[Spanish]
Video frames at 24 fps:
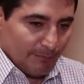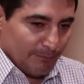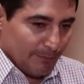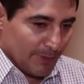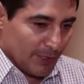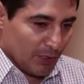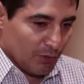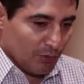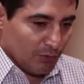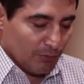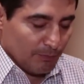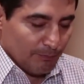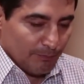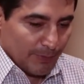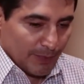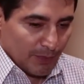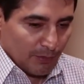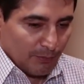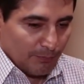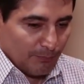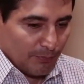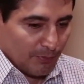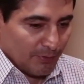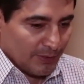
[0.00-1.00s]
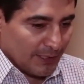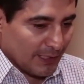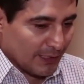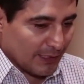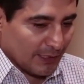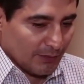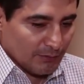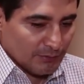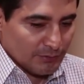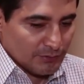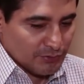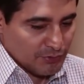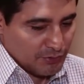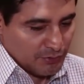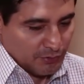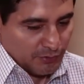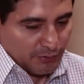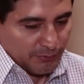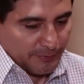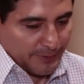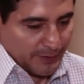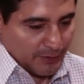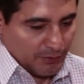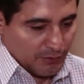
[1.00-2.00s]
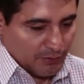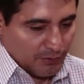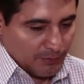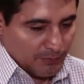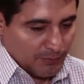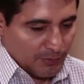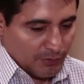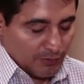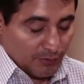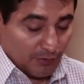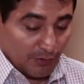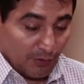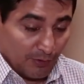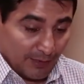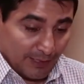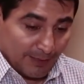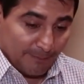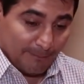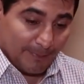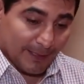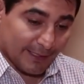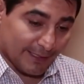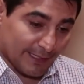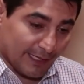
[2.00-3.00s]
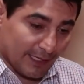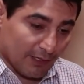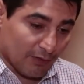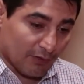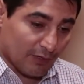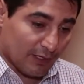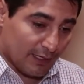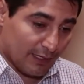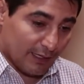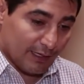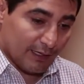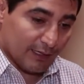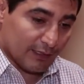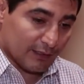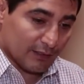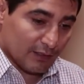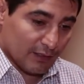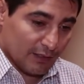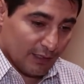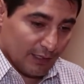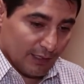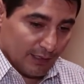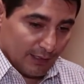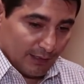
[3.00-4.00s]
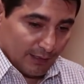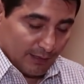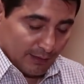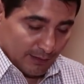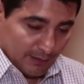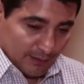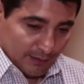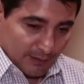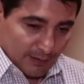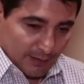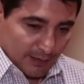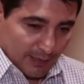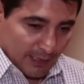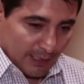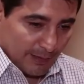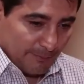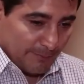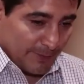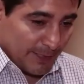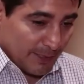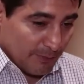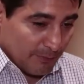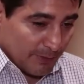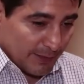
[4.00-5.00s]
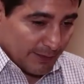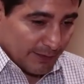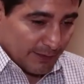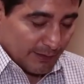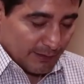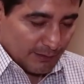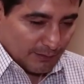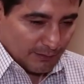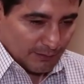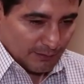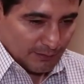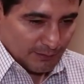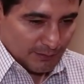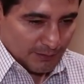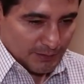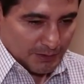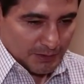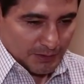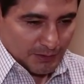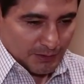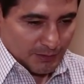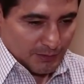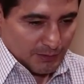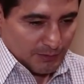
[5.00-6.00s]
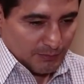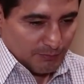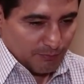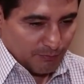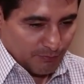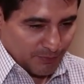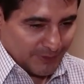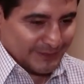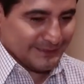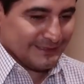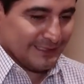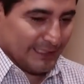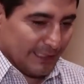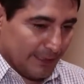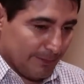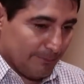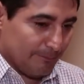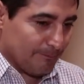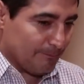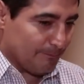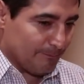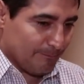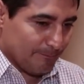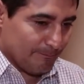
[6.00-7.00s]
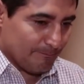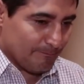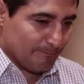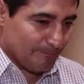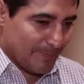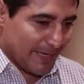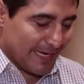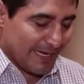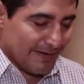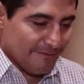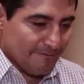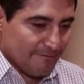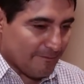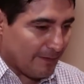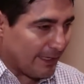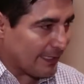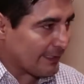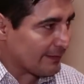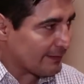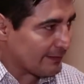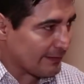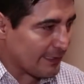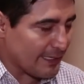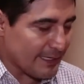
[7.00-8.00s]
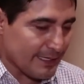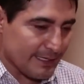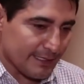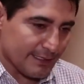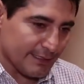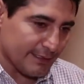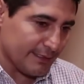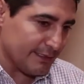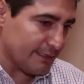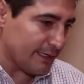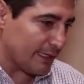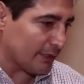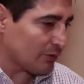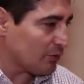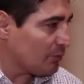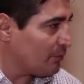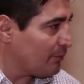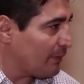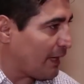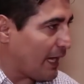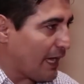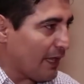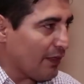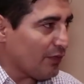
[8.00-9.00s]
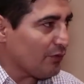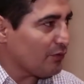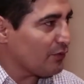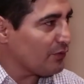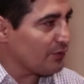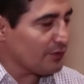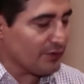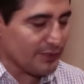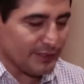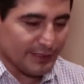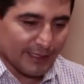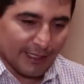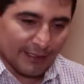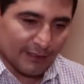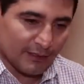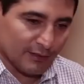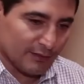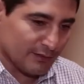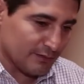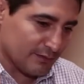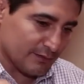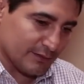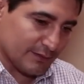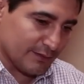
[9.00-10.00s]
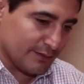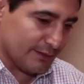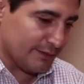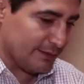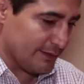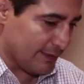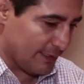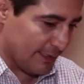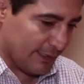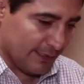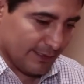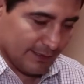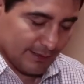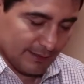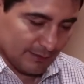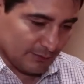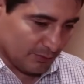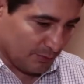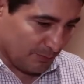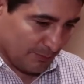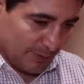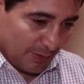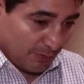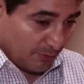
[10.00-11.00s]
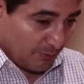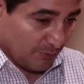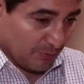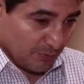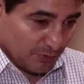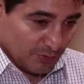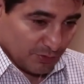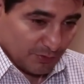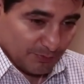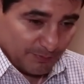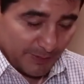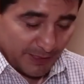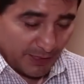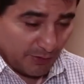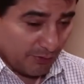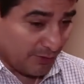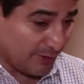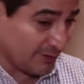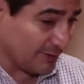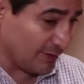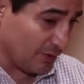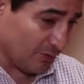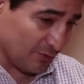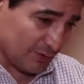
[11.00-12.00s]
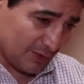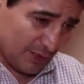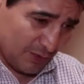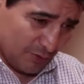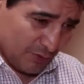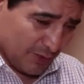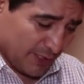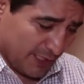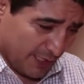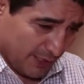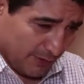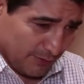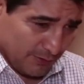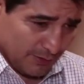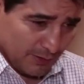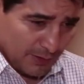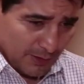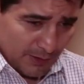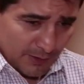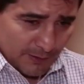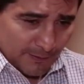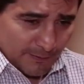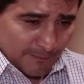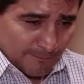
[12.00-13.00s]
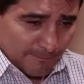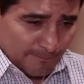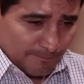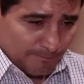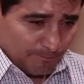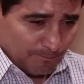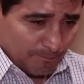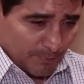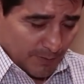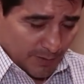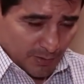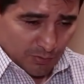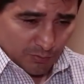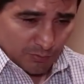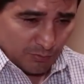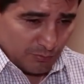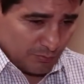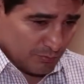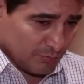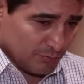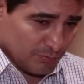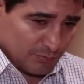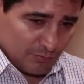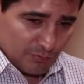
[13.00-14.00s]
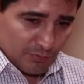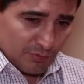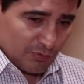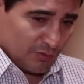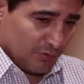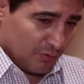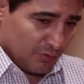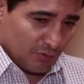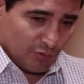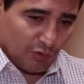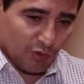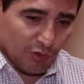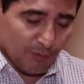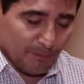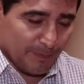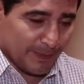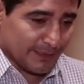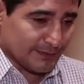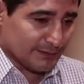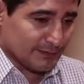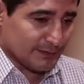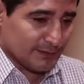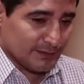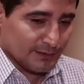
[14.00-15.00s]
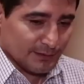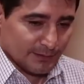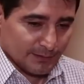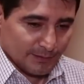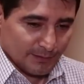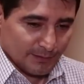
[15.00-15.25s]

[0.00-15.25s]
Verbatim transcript: Pero, pero por knockout yo no lo veo como. Ahora, McGregor a, a, Mayweather, pues sí, pega fuerte y ha tumbado y, han, ha tumbado muchos peleadores y los ha noqueado con, con golpes,